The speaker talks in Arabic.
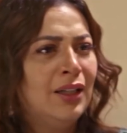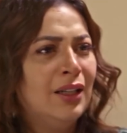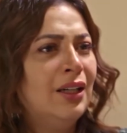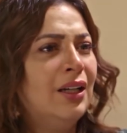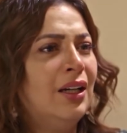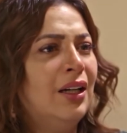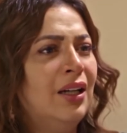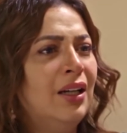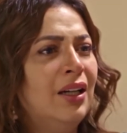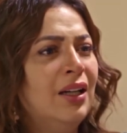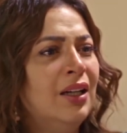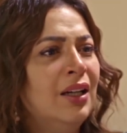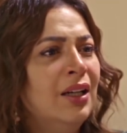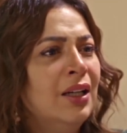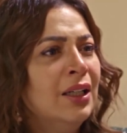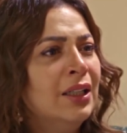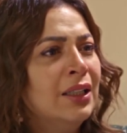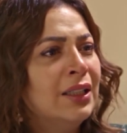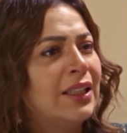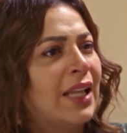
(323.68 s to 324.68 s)
بعالي بقى
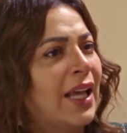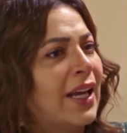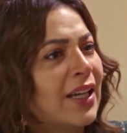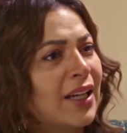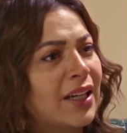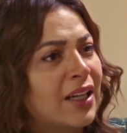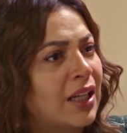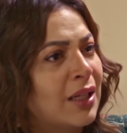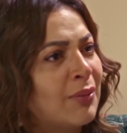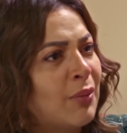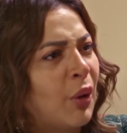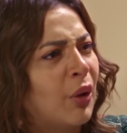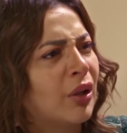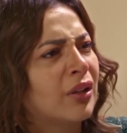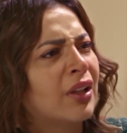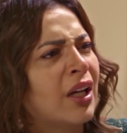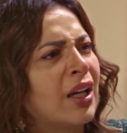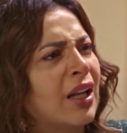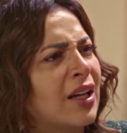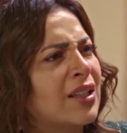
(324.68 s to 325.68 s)
لا يا كريمة
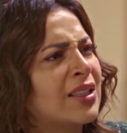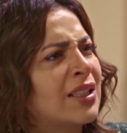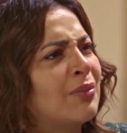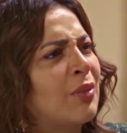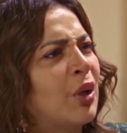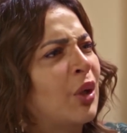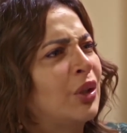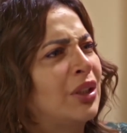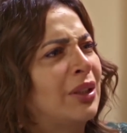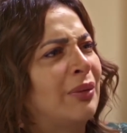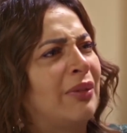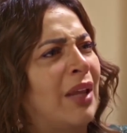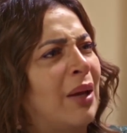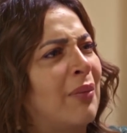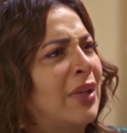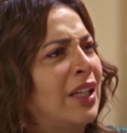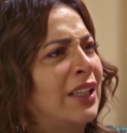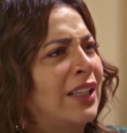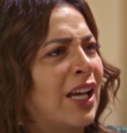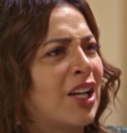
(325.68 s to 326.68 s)
والله العظيم ما كنت
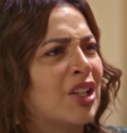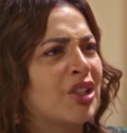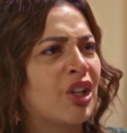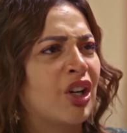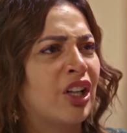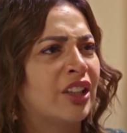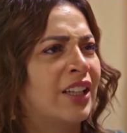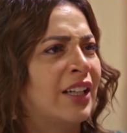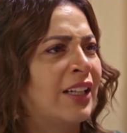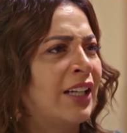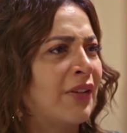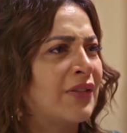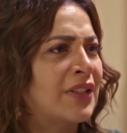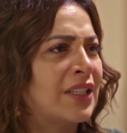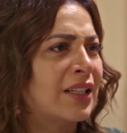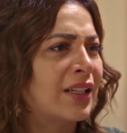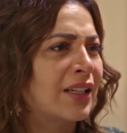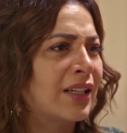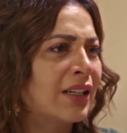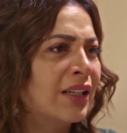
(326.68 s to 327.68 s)
بتعملي ده علشان خاطر
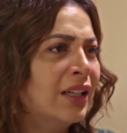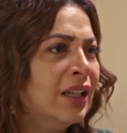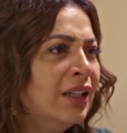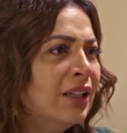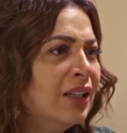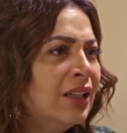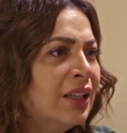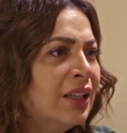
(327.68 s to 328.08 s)
نفسك لا